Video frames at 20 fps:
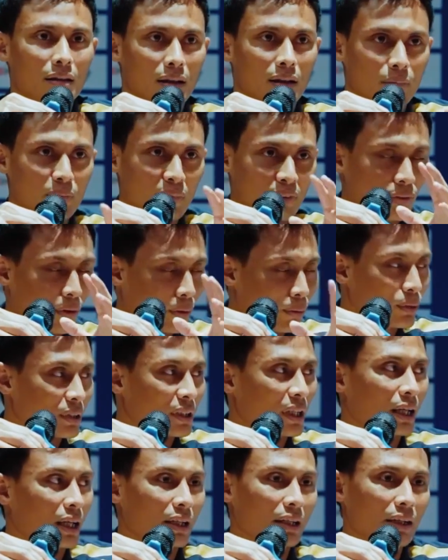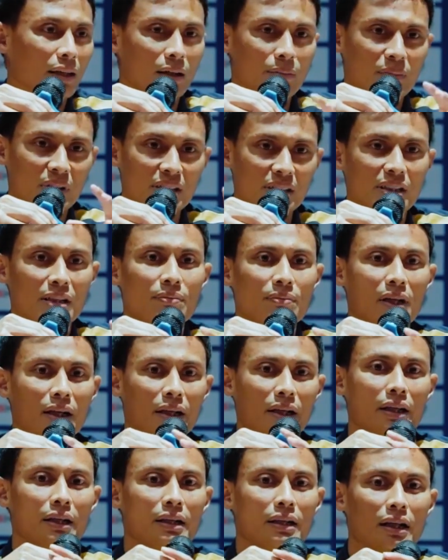lebih fokus lagi lebih siap
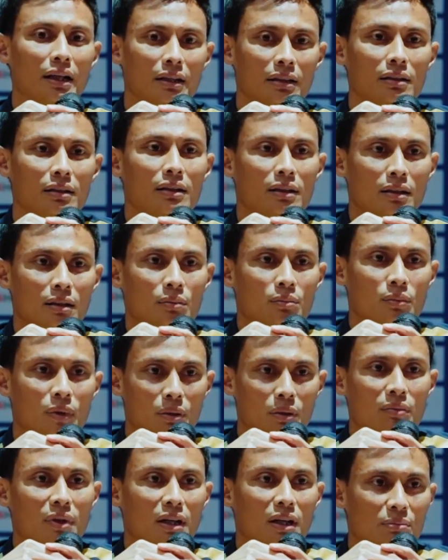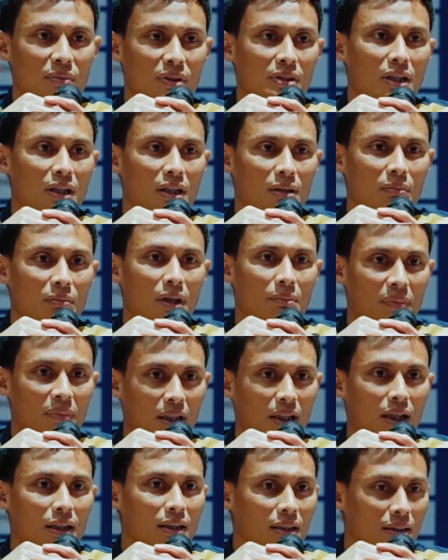lagi dan mudah-mudahan bisa
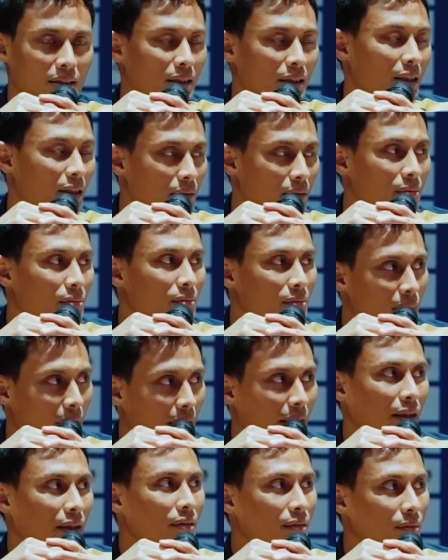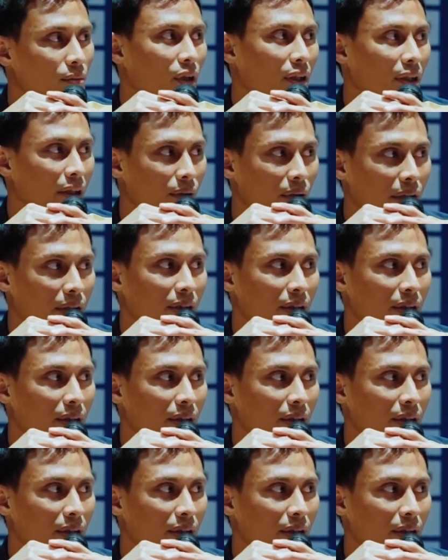mendapatkan hasil yang baik buat Dewa